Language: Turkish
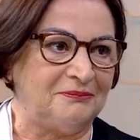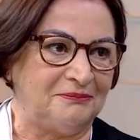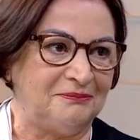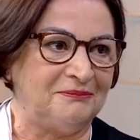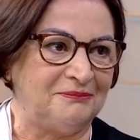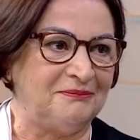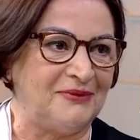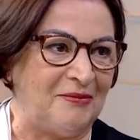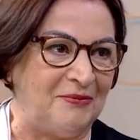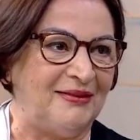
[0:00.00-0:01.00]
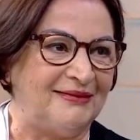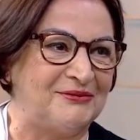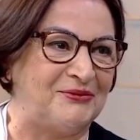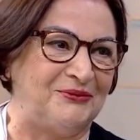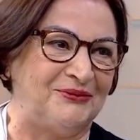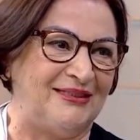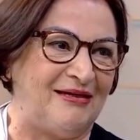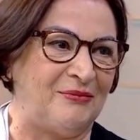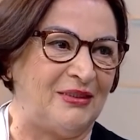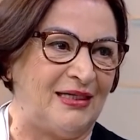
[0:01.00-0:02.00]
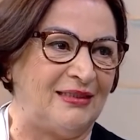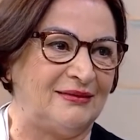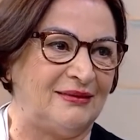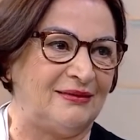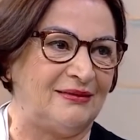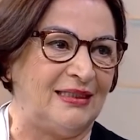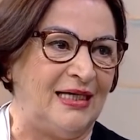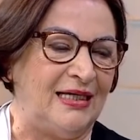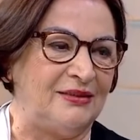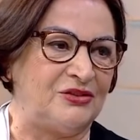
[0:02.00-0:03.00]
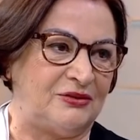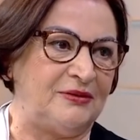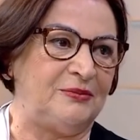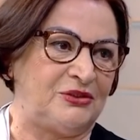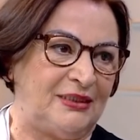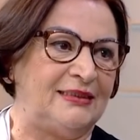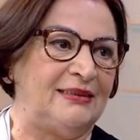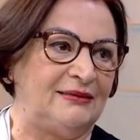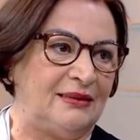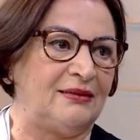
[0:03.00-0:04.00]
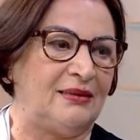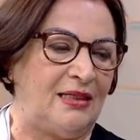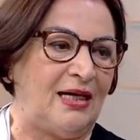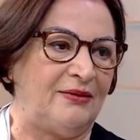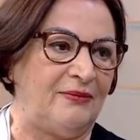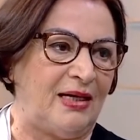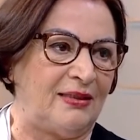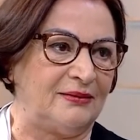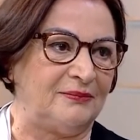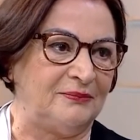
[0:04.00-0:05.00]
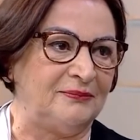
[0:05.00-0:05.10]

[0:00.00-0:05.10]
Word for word: Ama? Ama sonunda ameliyata ciddi Olmaz. bir şekilde karar verdim.